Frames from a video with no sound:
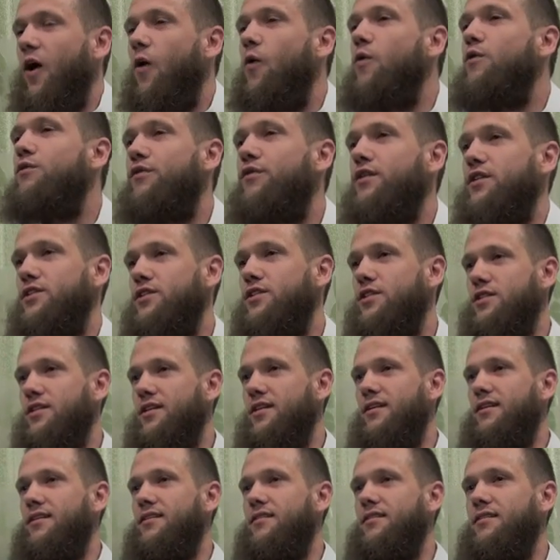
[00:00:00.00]

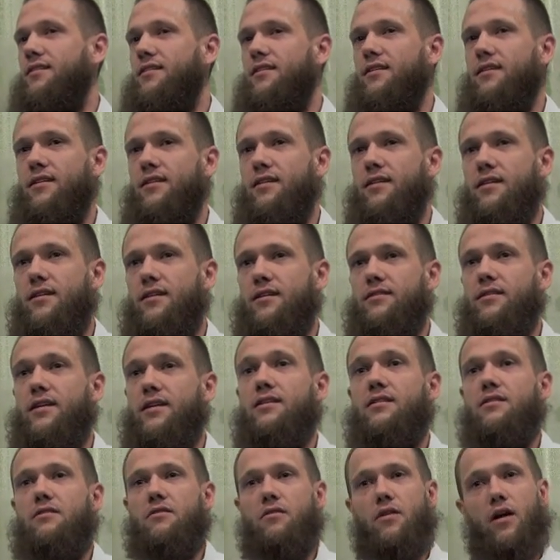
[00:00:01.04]
Aufrichtigkeit.
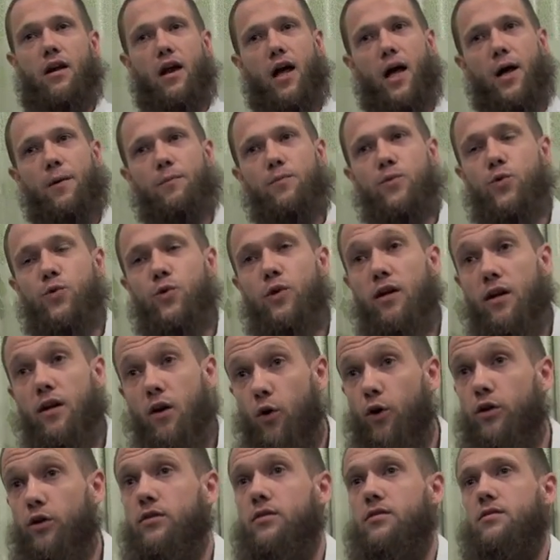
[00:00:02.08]
Denn Alhamdulillah,
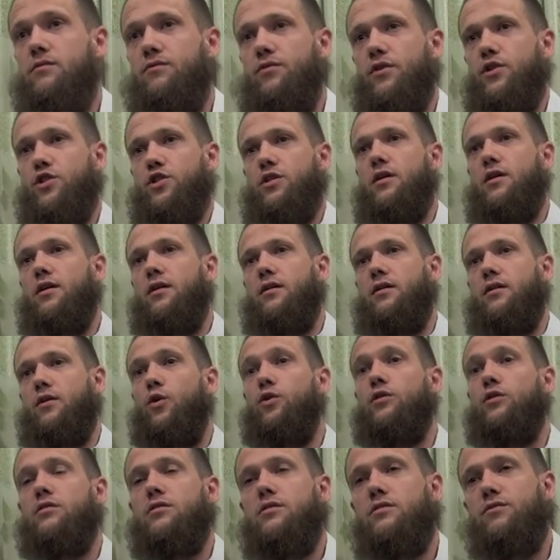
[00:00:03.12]
heute sind wir stark,
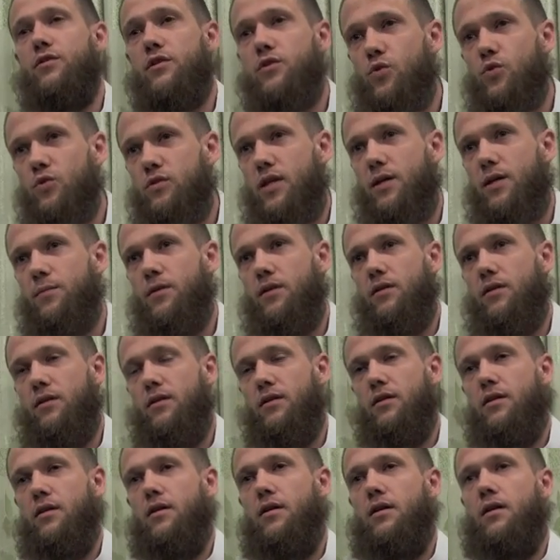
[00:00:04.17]
heute sind wir zusammen.
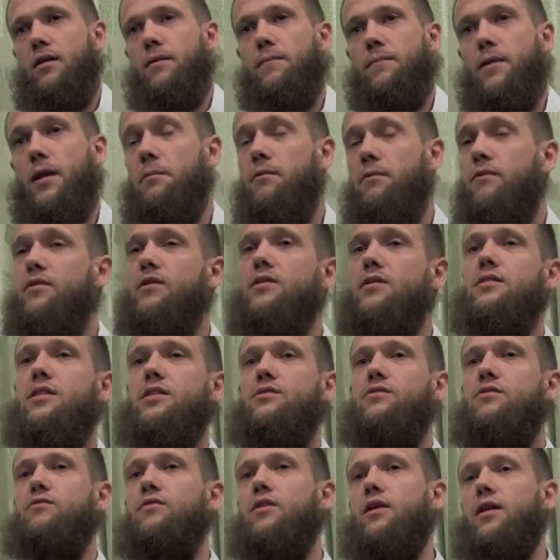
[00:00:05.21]
Aber wie ist
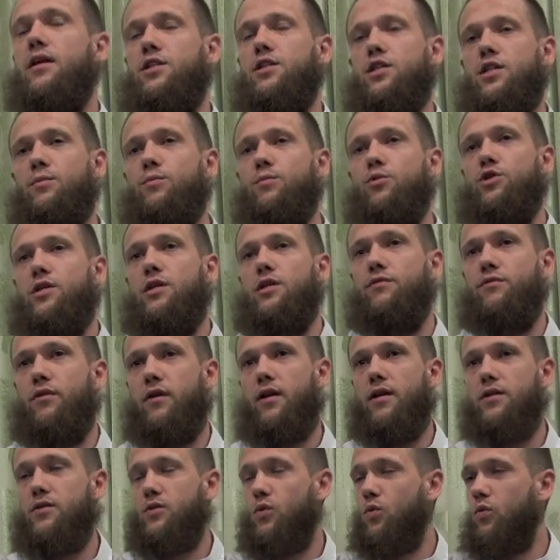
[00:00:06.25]
das, wenn wir gleich die Moschee
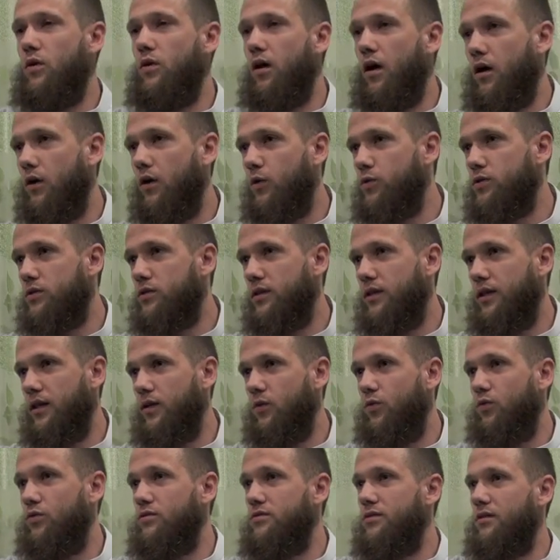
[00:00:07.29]
verlassen und nach Hause
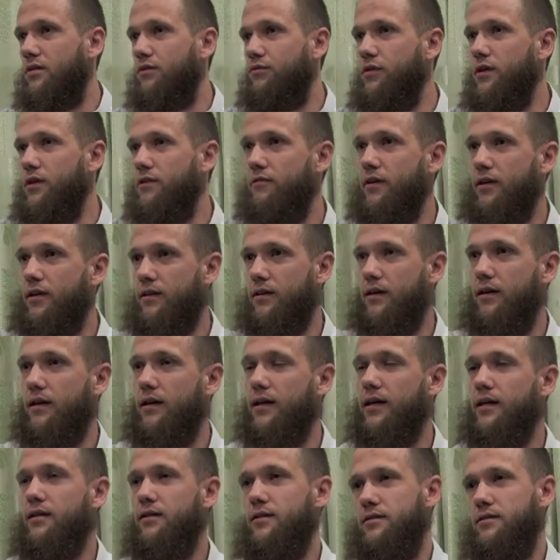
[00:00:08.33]
gehen und unseren vier Wänden
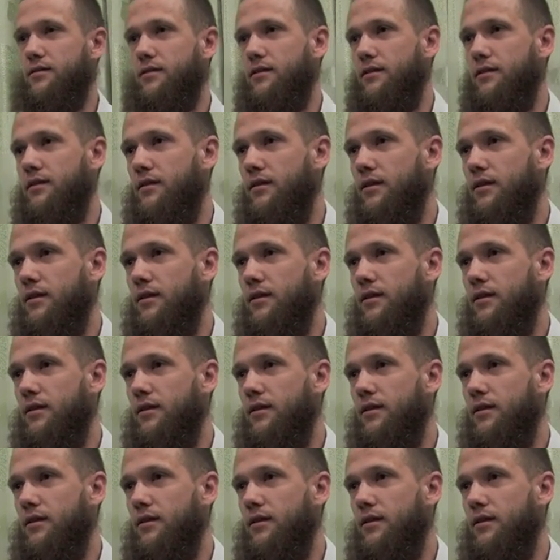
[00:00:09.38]
alleine sind?